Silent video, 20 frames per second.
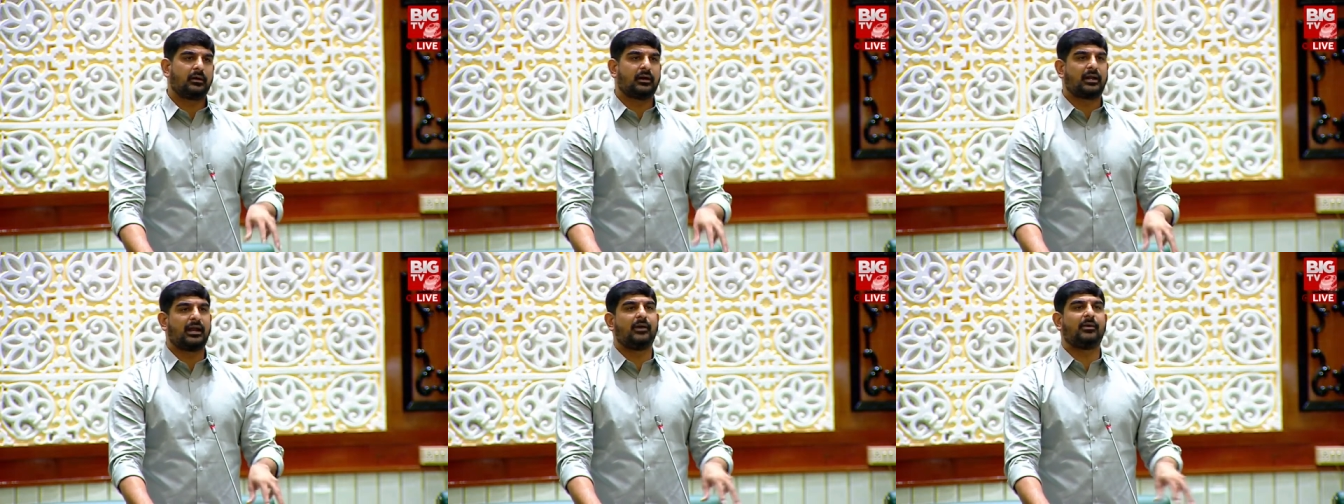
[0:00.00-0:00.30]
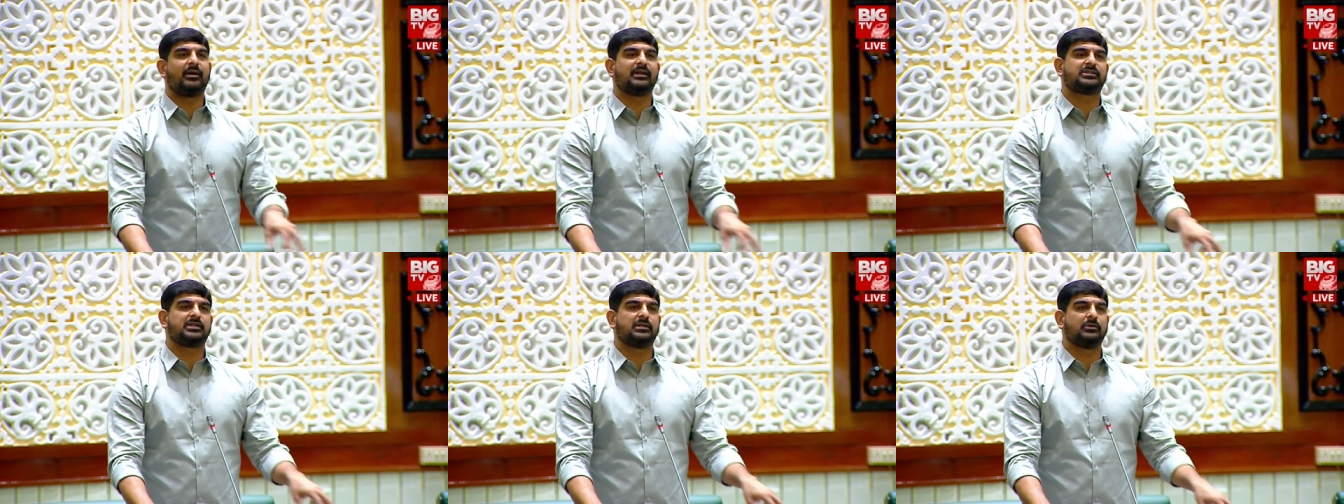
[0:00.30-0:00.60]

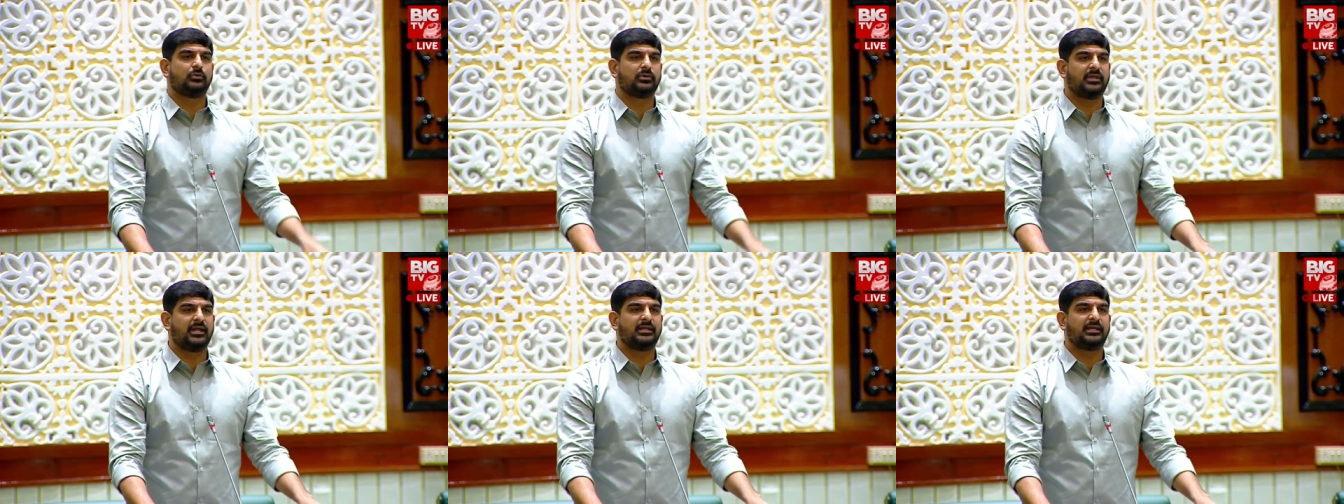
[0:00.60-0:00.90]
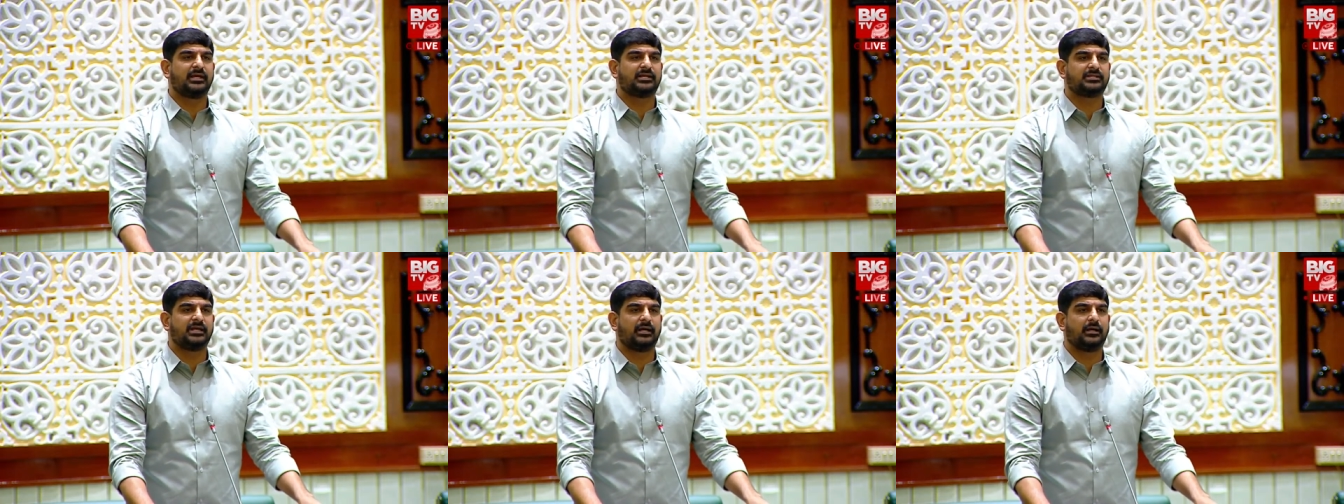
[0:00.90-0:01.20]
రావాల్సింది ఉంది
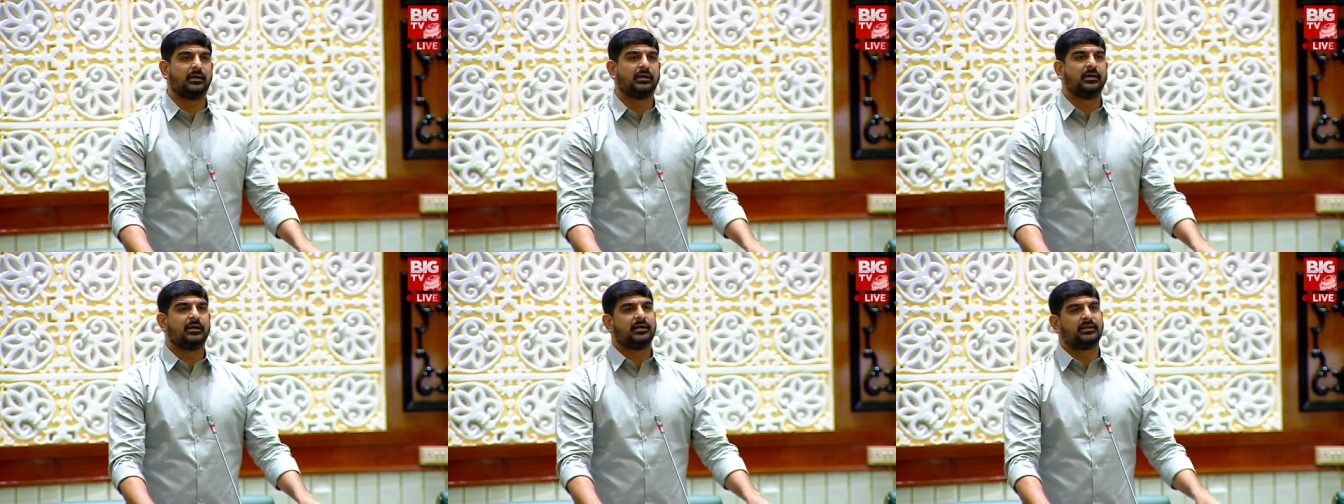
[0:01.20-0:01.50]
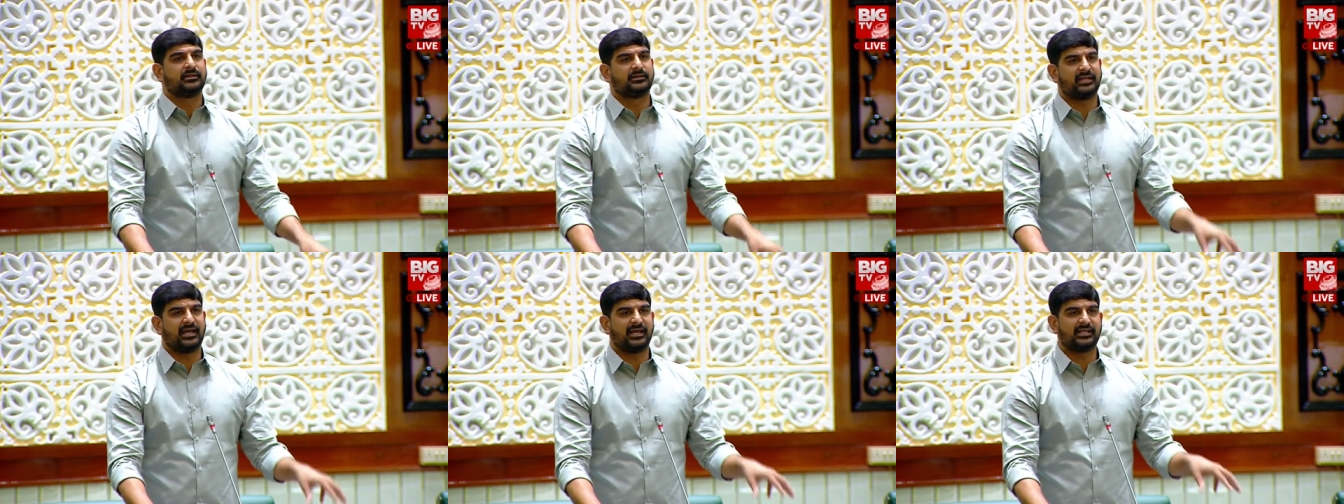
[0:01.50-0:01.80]
అధ్యక్ష
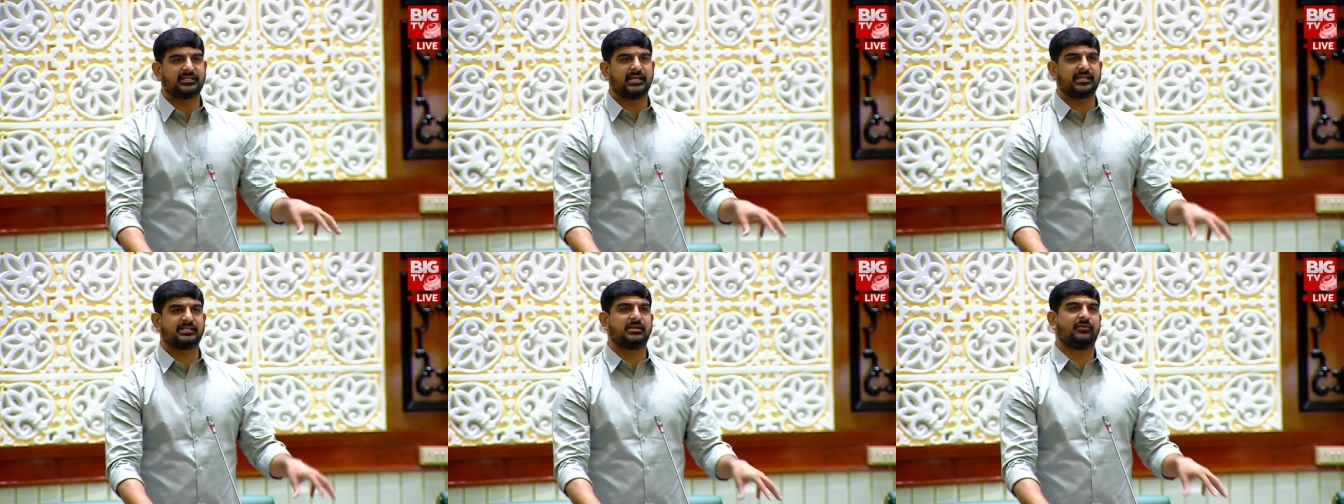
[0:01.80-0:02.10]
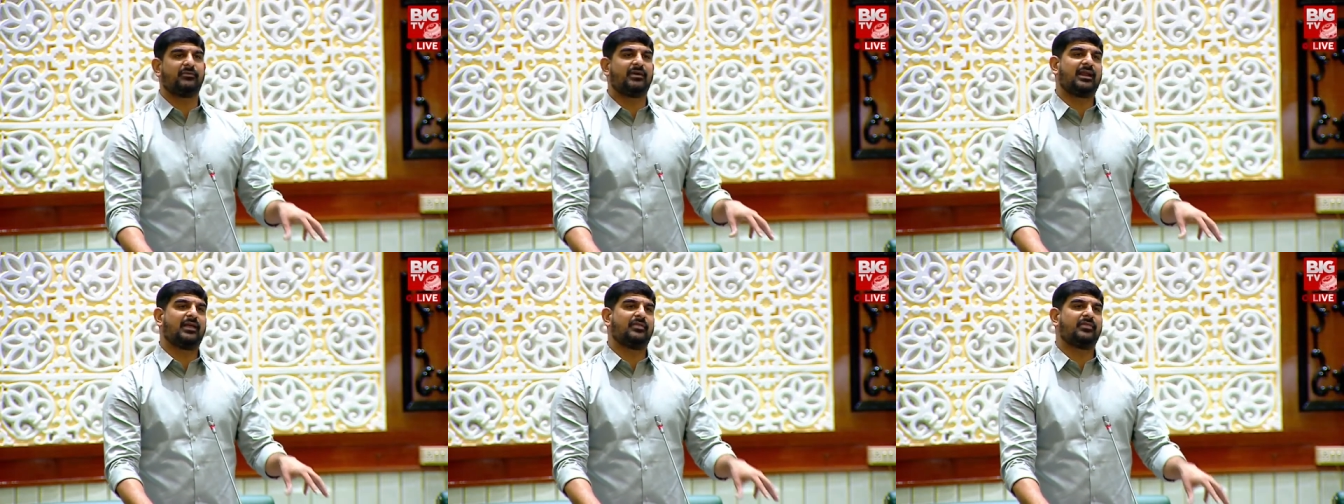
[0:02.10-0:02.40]
దయచేసి
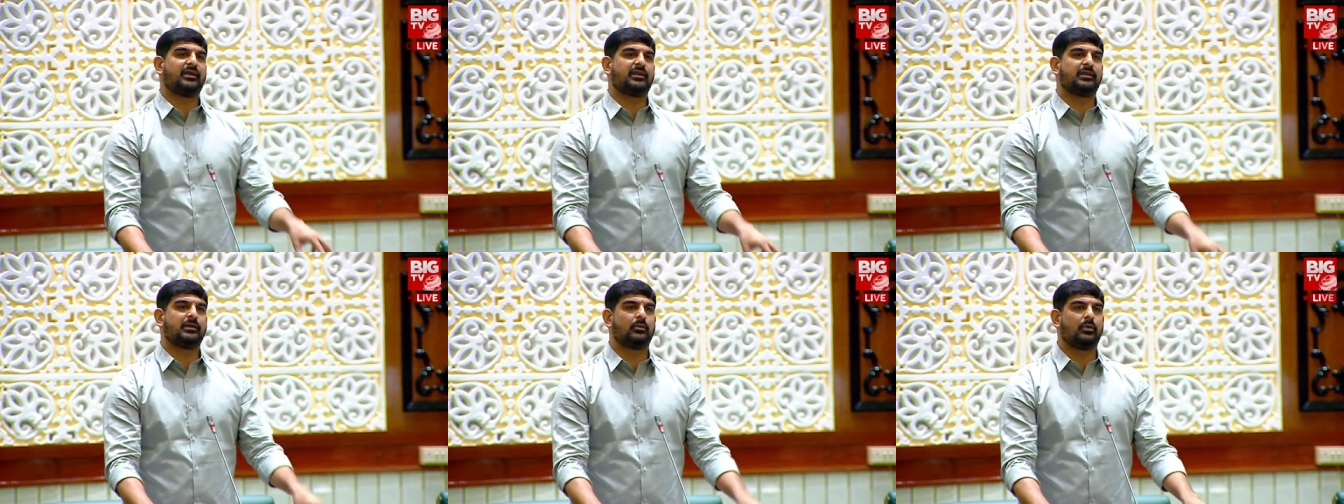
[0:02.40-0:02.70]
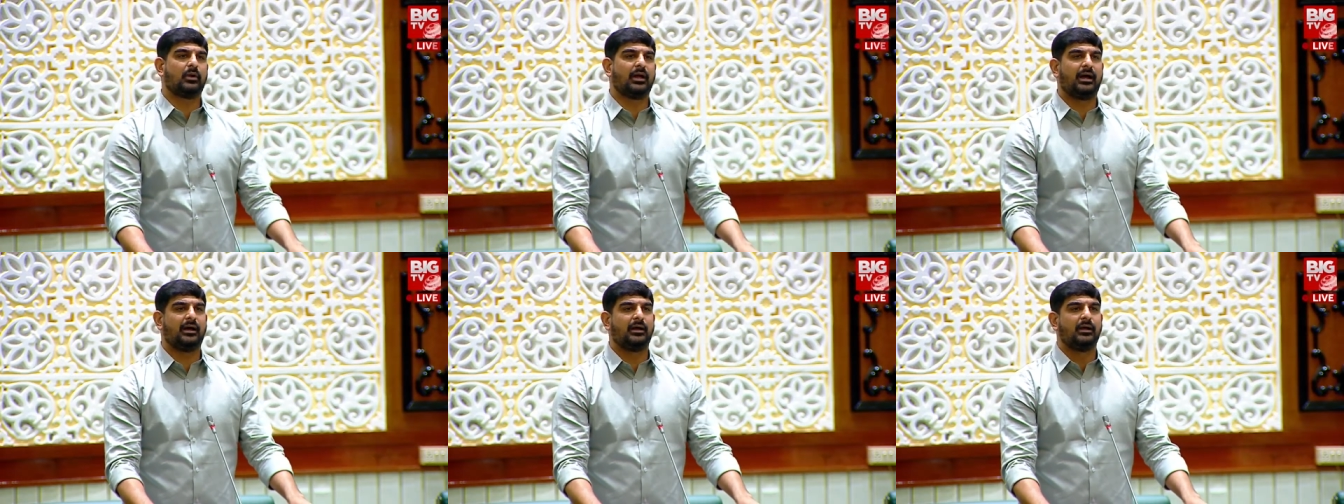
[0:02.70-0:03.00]
వాళ్ళందరిది
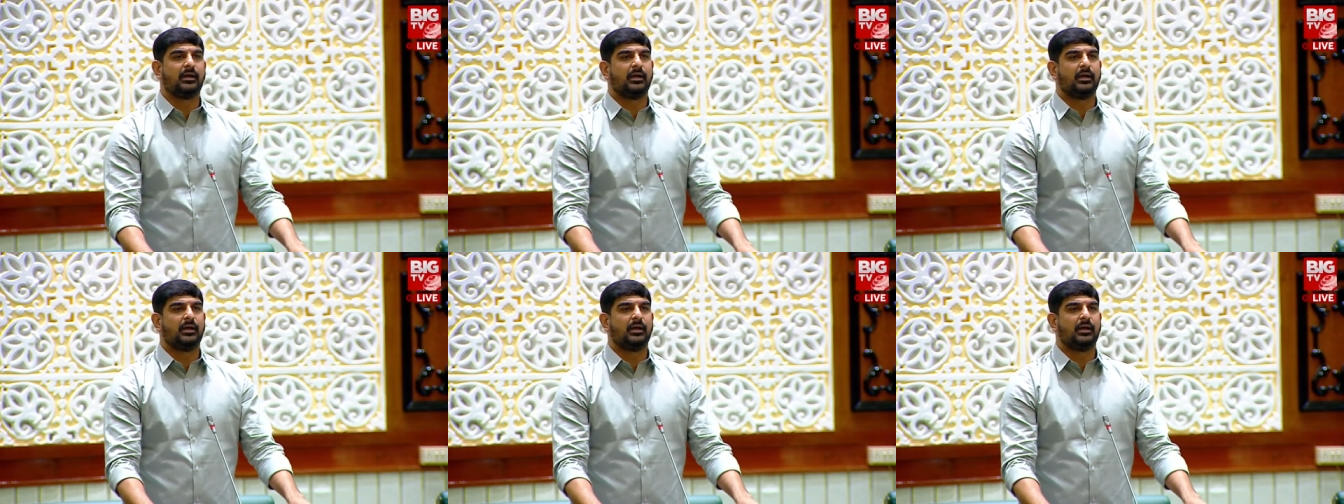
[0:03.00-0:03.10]
కూడా